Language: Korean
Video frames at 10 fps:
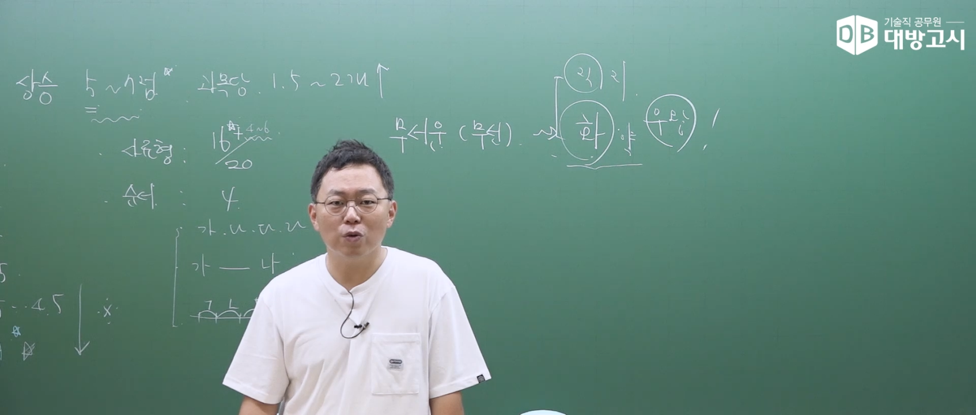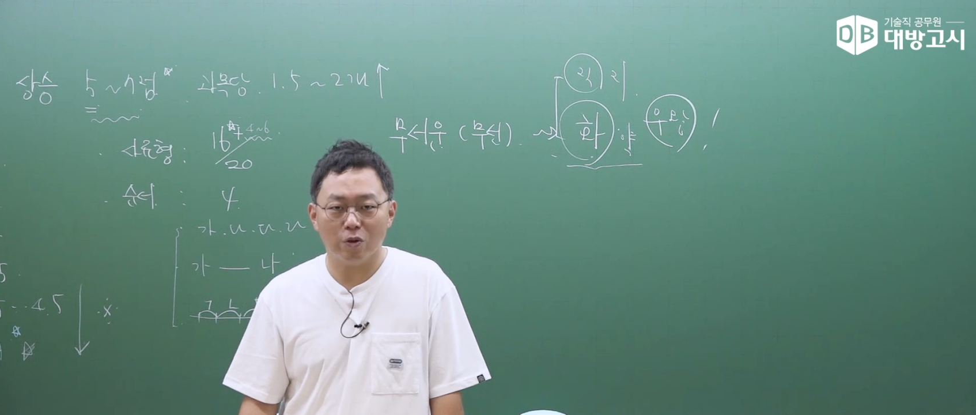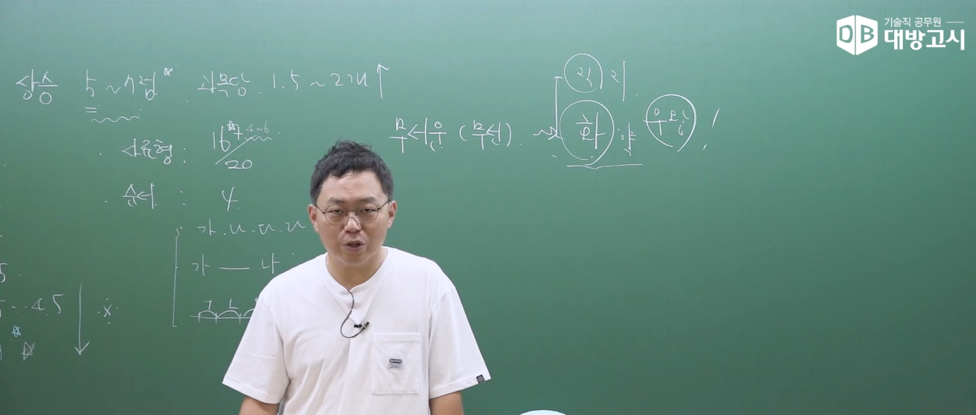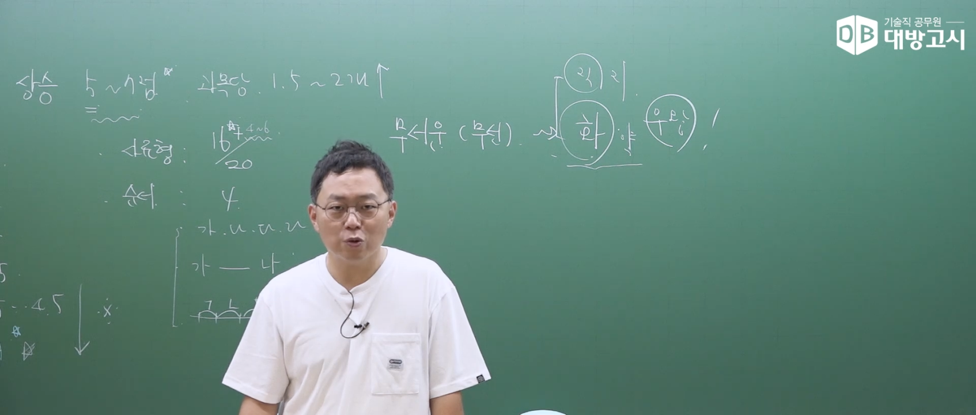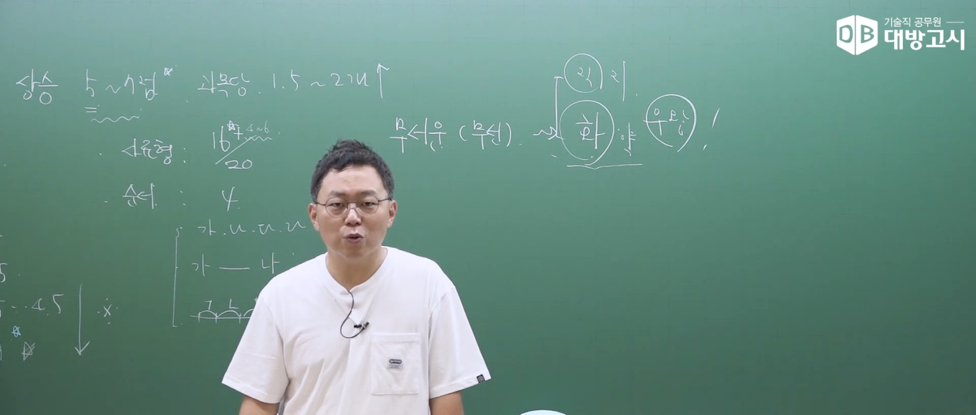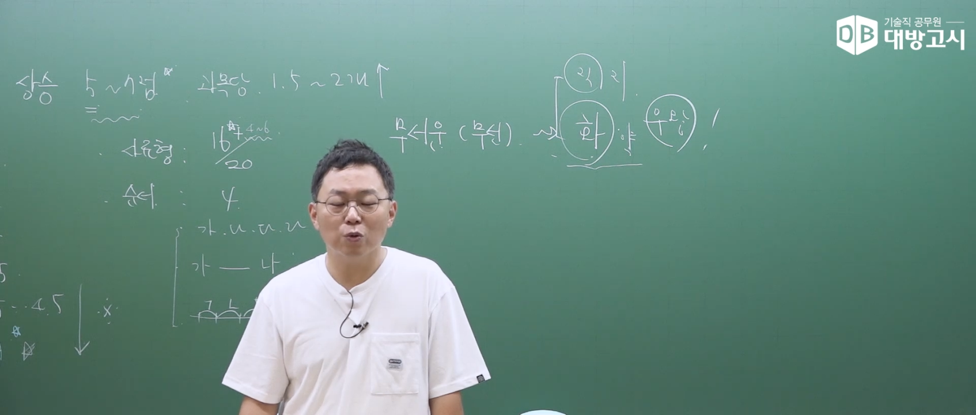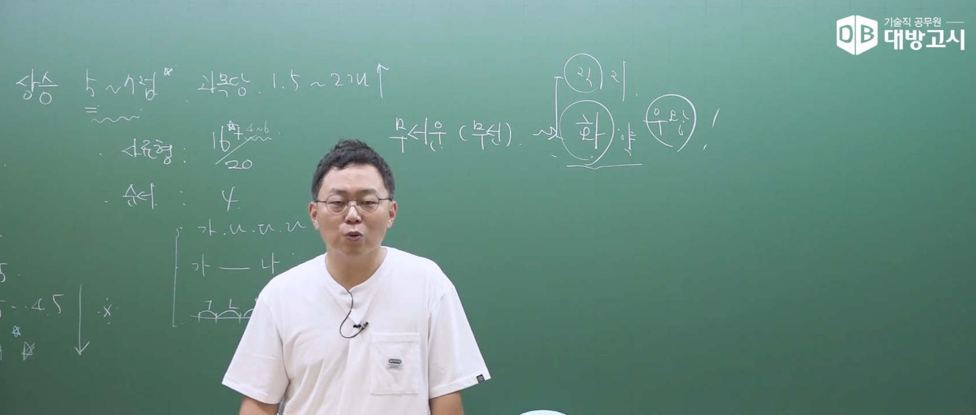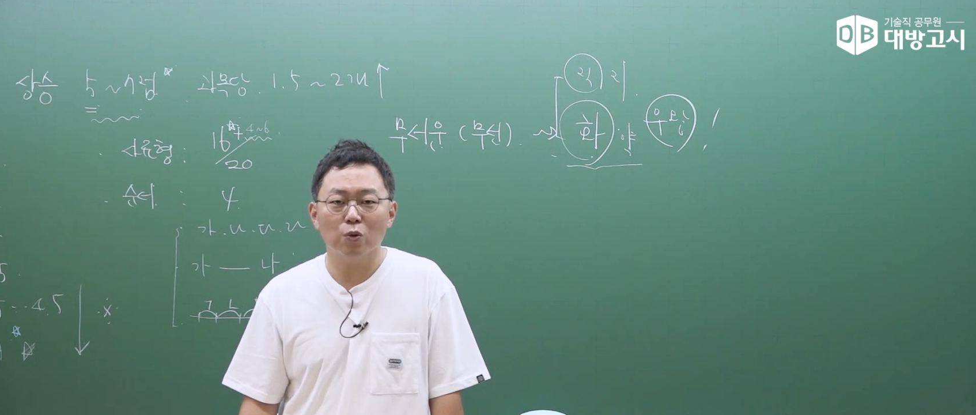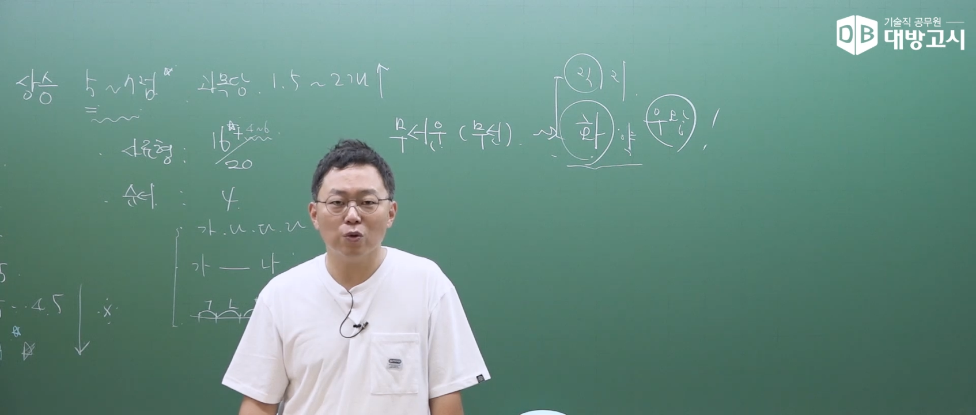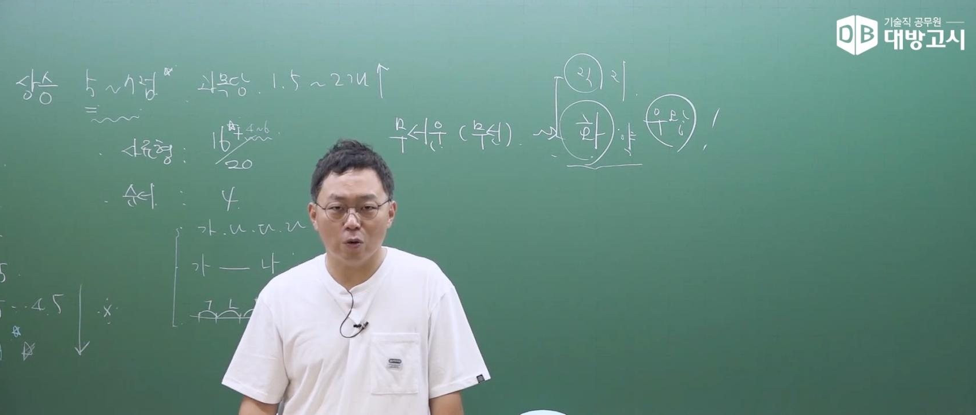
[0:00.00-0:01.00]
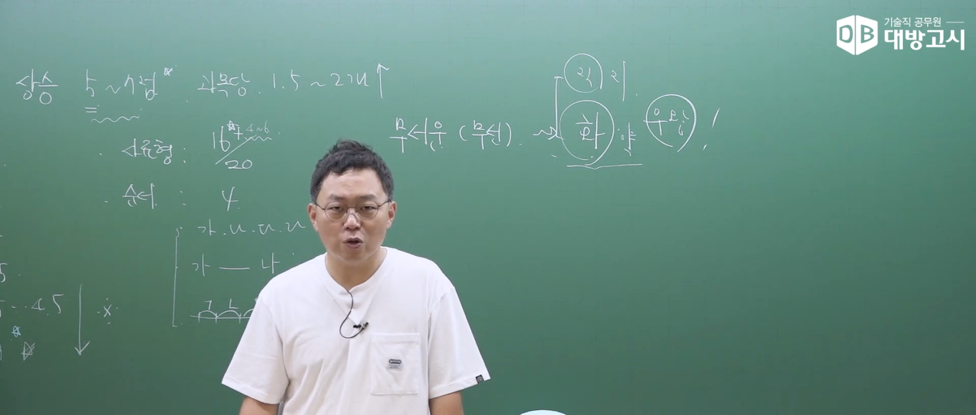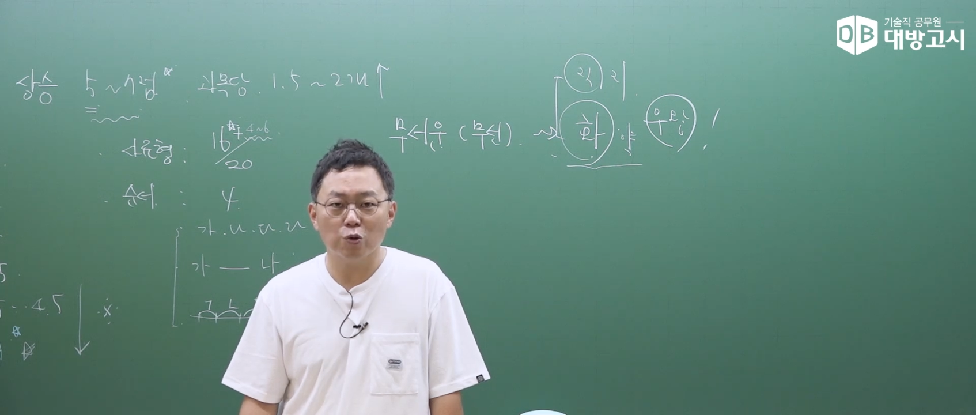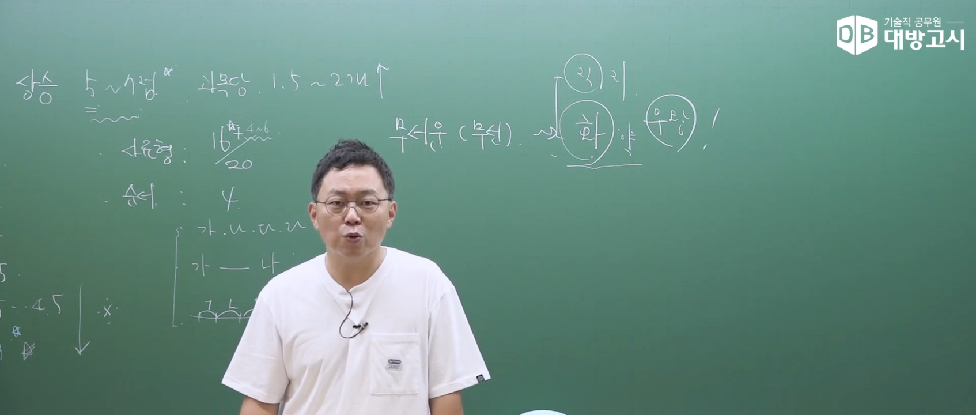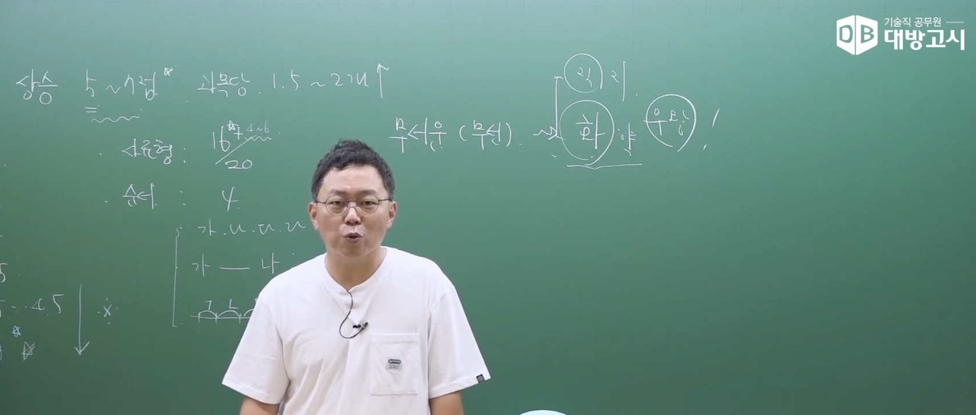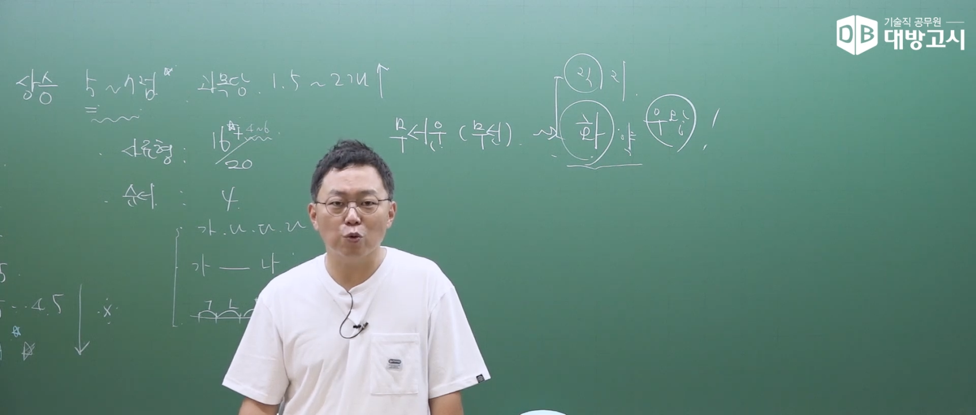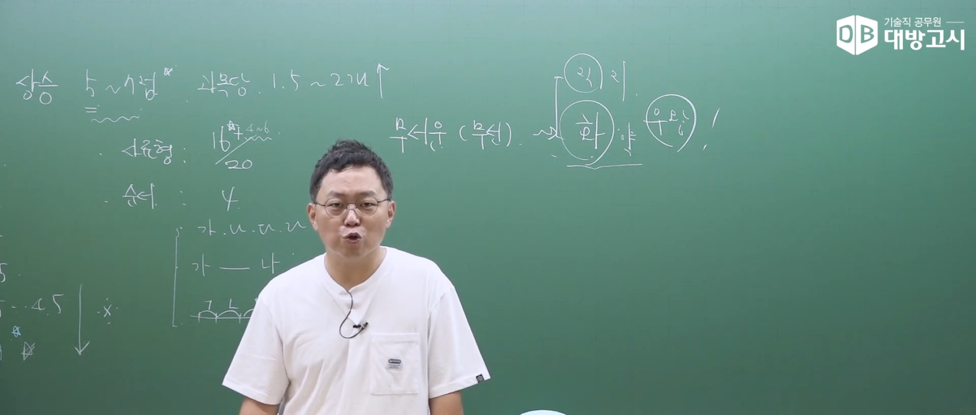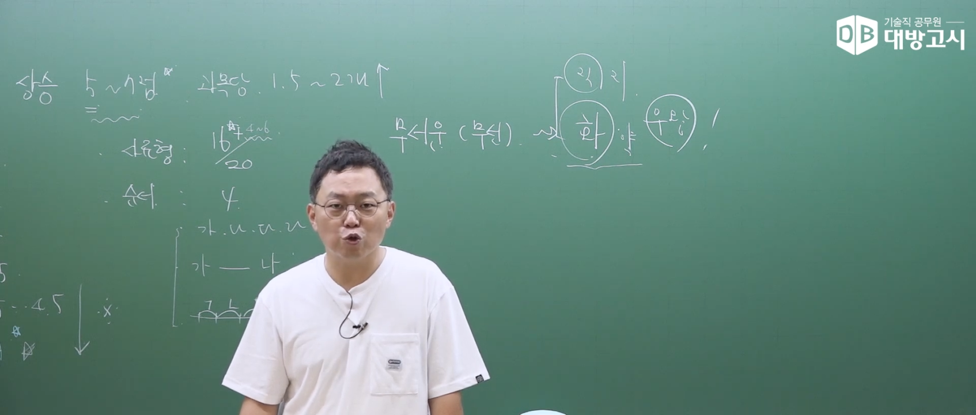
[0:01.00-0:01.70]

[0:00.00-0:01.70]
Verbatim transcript: 역사적으로도 경제적으로도